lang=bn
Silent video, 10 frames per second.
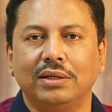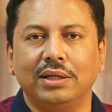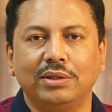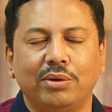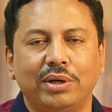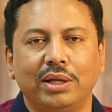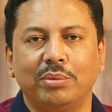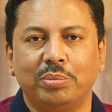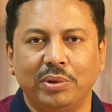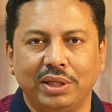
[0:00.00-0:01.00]
এ ধরনের
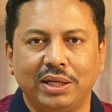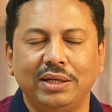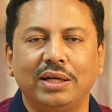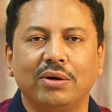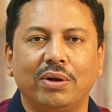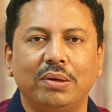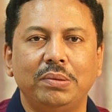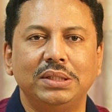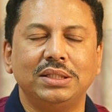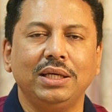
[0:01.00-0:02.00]
পরীক্ষা নিরীক্ষা করা
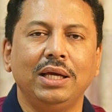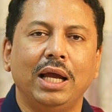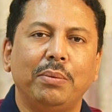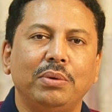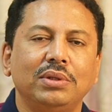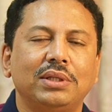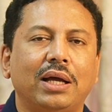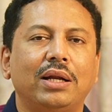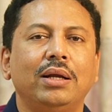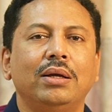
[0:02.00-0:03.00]
হয়েছে এবং
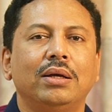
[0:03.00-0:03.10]
তার